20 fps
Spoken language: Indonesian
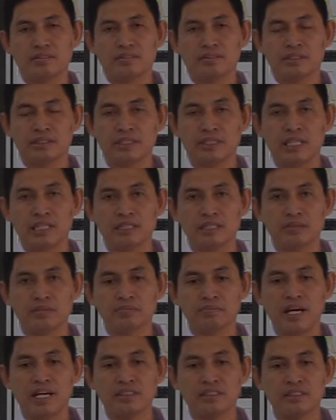visi yang
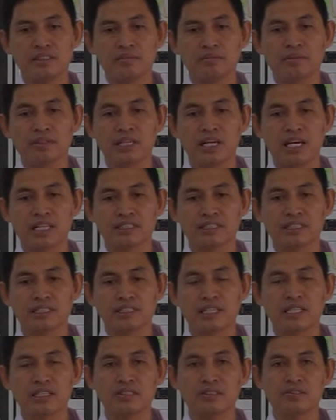keempat
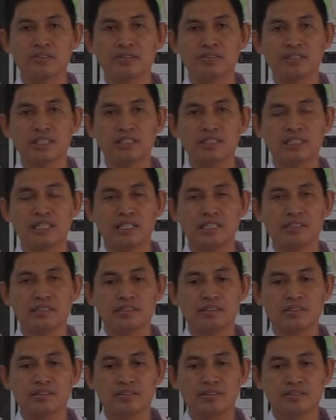menghasilkan lulusan yang
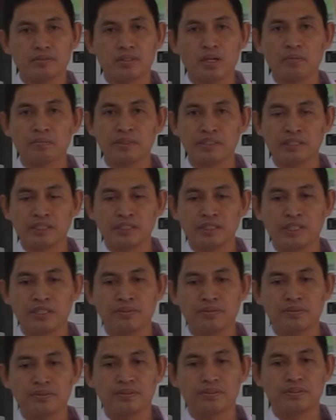
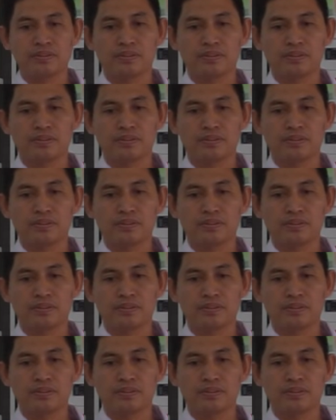kompetitif